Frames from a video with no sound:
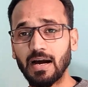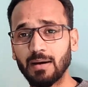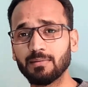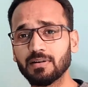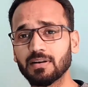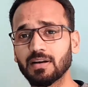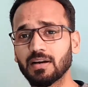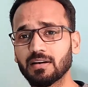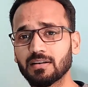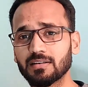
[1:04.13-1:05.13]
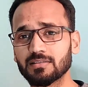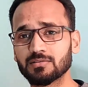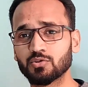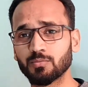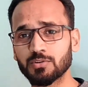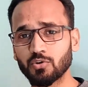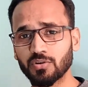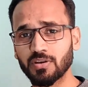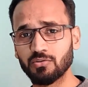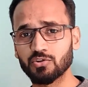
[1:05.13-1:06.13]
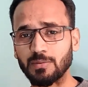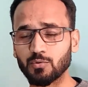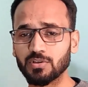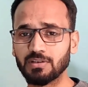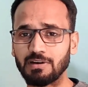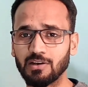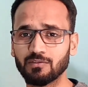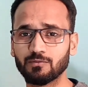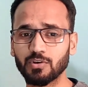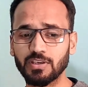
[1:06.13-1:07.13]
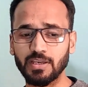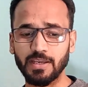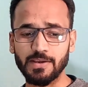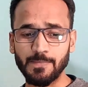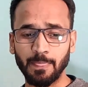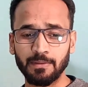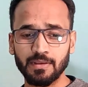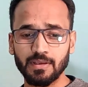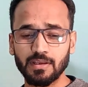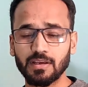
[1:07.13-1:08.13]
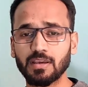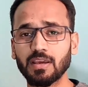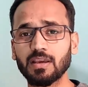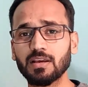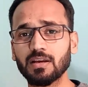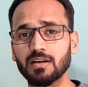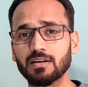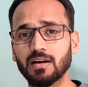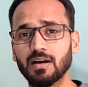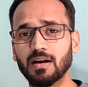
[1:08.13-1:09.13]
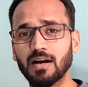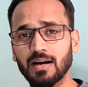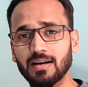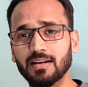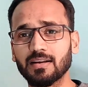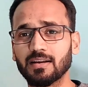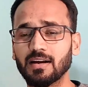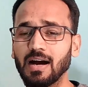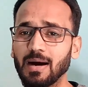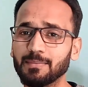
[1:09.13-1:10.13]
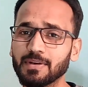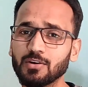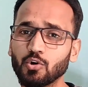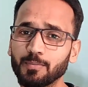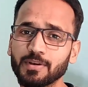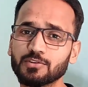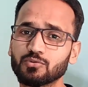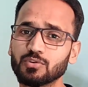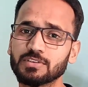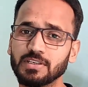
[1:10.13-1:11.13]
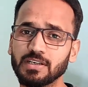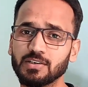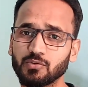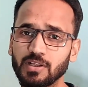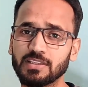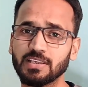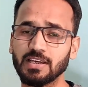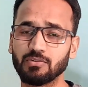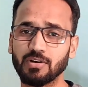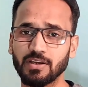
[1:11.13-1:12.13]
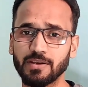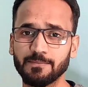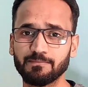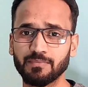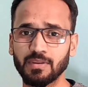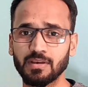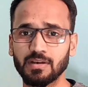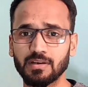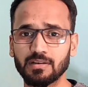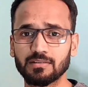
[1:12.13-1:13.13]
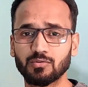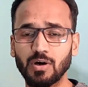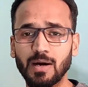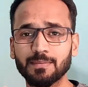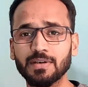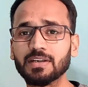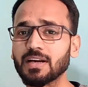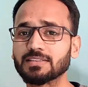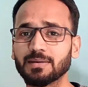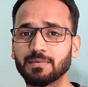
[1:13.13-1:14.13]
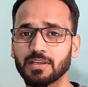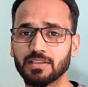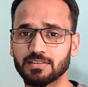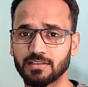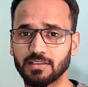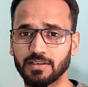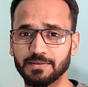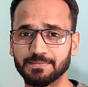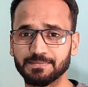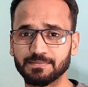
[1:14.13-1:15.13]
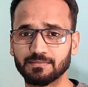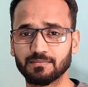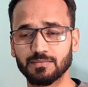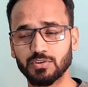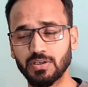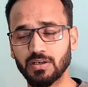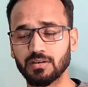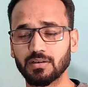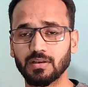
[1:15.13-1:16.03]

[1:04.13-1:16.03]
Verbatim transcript: अब जो मैं शॉकिंग न्यूज़ आपको देने वाला हूँ वो ये है कि अगर आपने ओपन स्कूल से ट्वेल्थ किया हुआ है तो आप नीट का एग्ज़ाम नहीं दे सकते जी हाँ